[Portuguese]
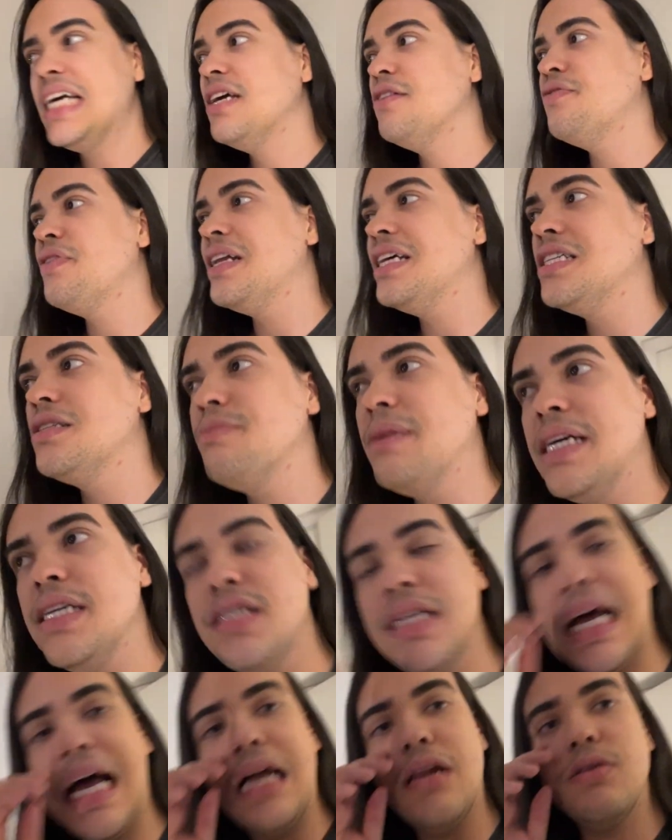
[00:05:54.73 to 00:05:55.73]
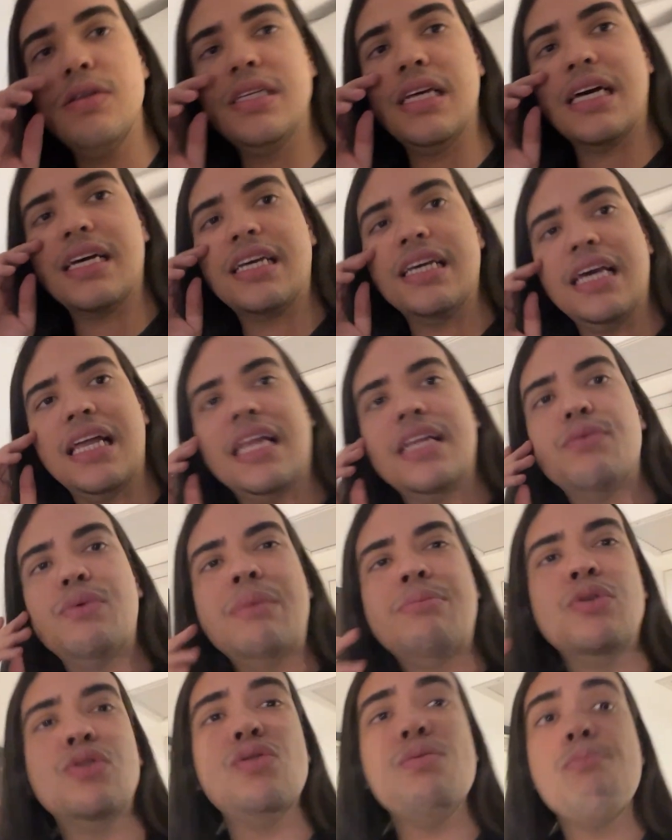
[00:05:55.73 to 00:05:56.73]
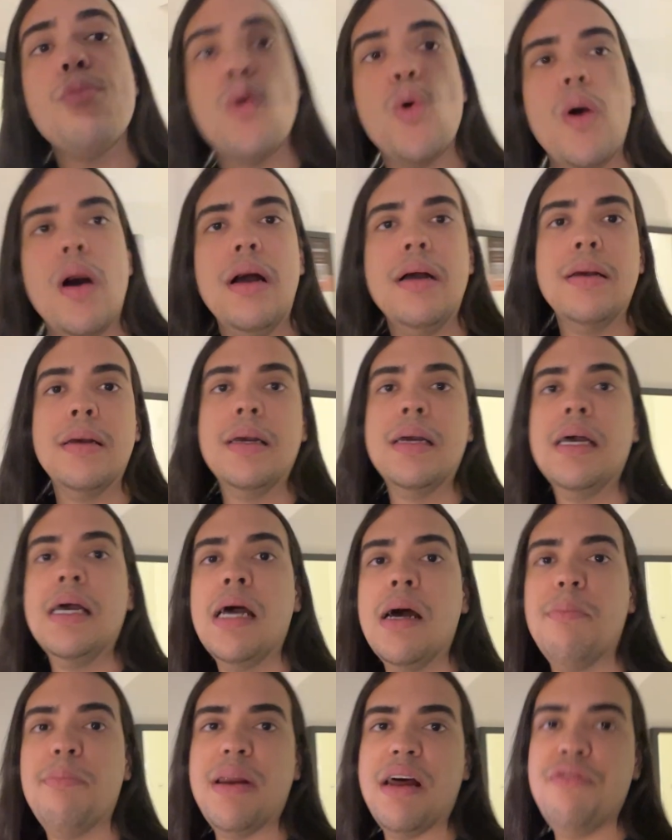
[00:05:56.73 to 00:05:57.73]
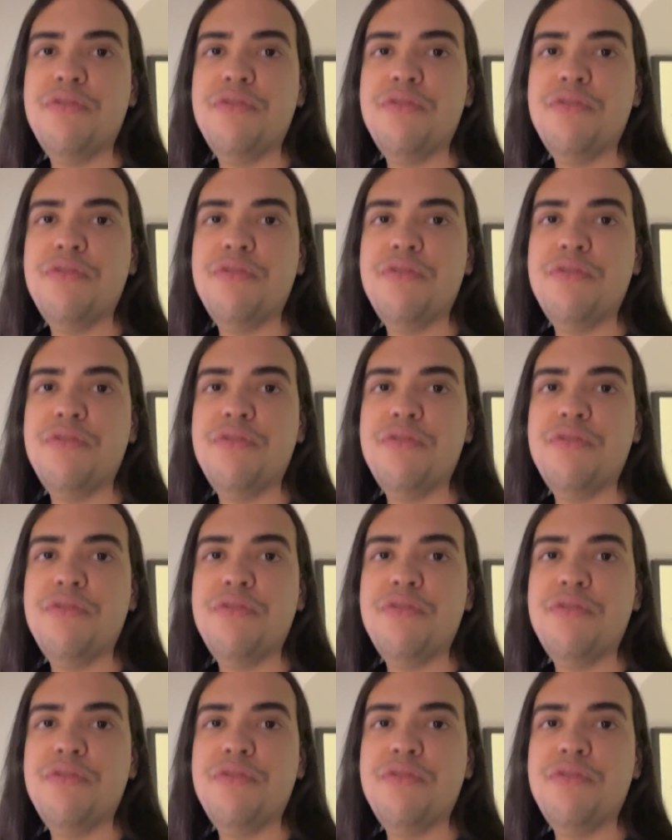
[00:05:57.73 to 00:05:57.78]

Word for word: Infelizmente, a luz aqui ela não é muito boa para